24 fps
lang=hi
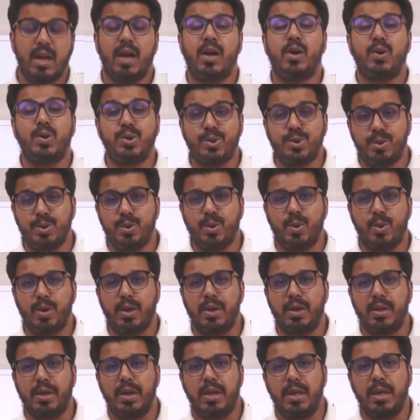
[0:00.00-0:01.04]
नाखुश
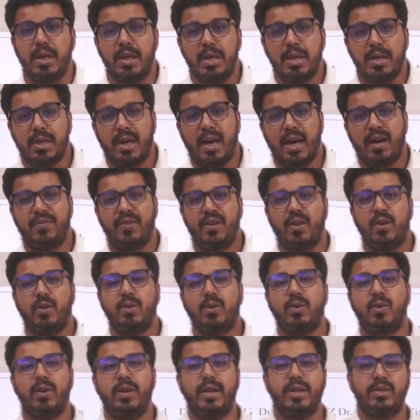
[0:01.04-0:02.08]
होकर काफ़ी
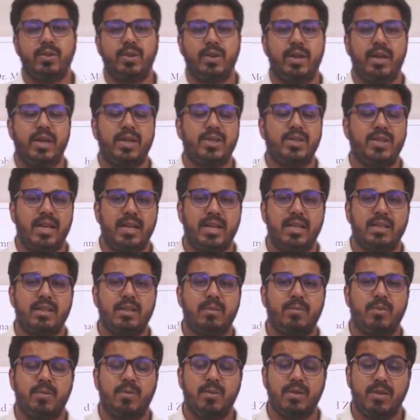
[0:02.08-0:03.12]
लोगों ने जो है
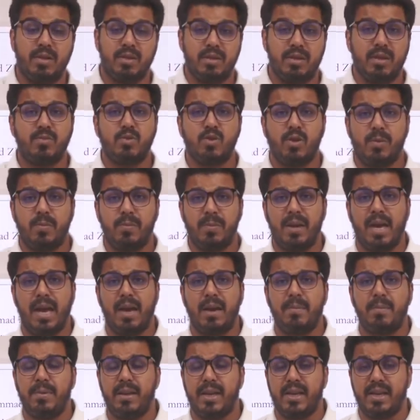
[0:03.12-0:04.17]
जैनिज़्म और बुद्धिज़्म जो अपने
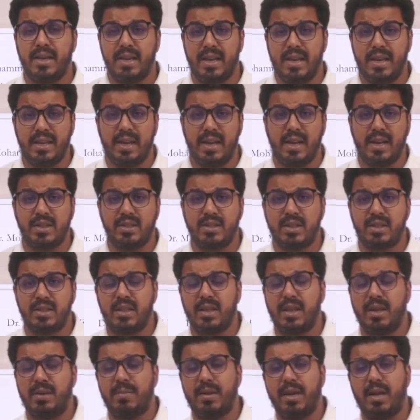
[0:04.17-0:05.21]
आप में एक नए रिलीजन
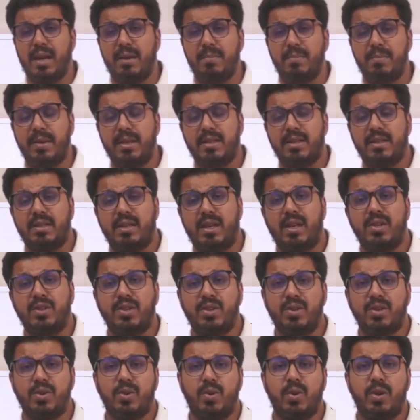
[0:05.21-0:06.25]
थे अपने आप में एज अ
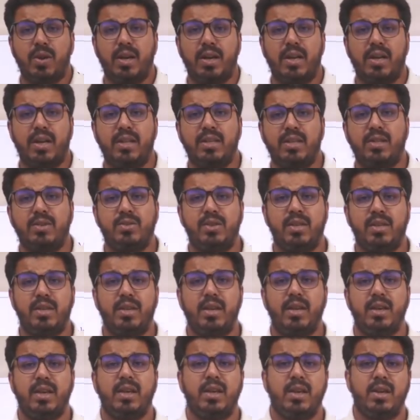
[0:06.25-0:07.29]
रिलीजन ग्रो कर रहे थे उसे
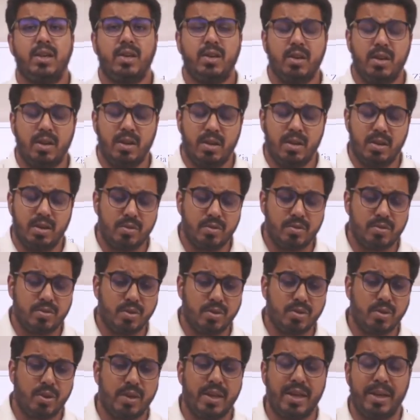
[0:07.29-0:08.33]

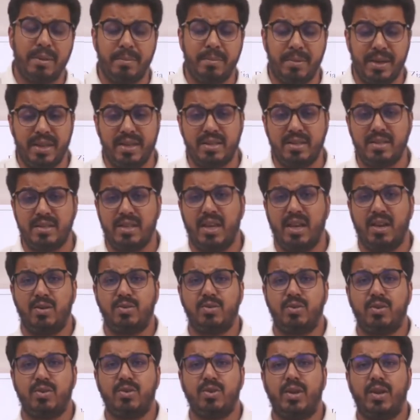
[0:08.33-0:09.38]
उसको जो है एम्ब्रेस किया
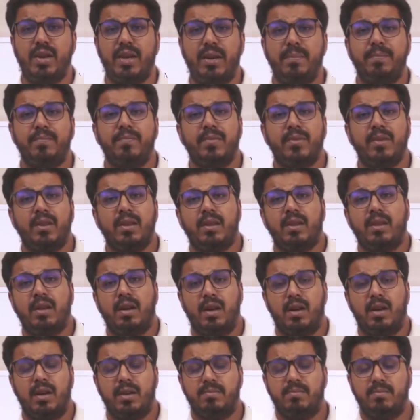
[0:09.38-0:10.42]
उसको जो है
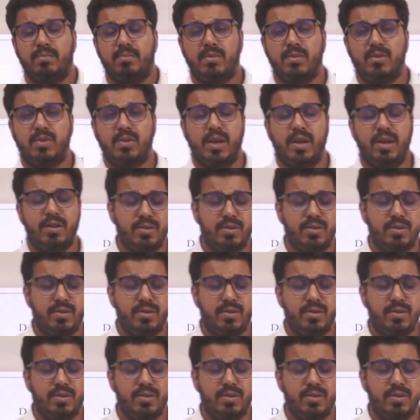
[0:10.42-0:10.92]
जो है